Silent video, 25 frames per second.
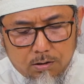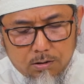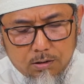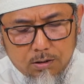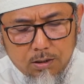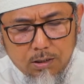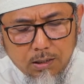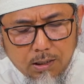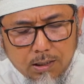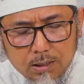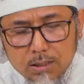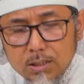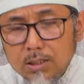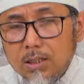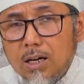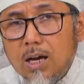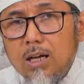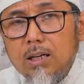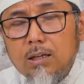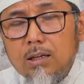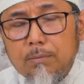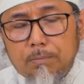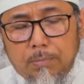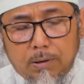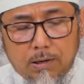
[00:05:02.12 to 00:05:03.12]
Sedikit
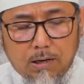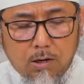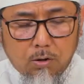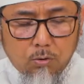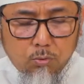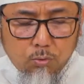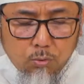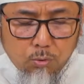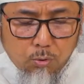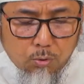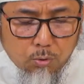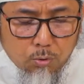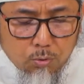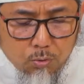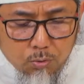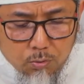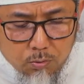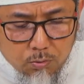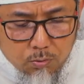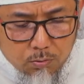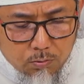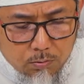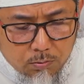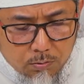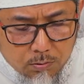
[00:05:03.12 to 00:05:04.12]
sekali para
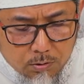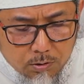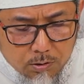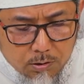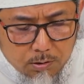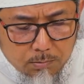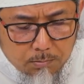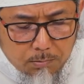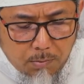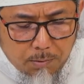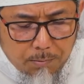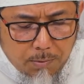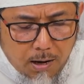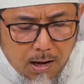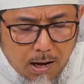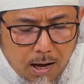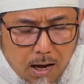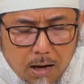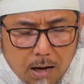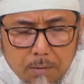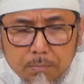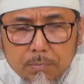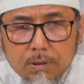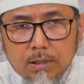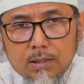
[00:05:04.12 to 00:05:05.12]
guru
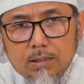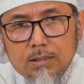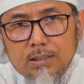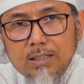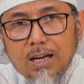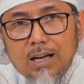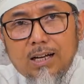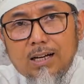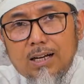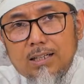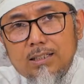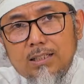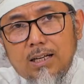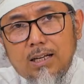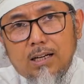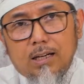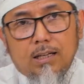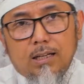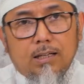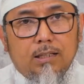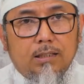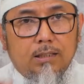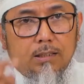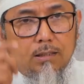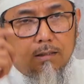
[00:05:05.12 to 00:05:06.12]
memahami cara-cara
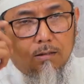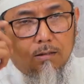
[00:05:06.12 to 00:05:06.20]
ini.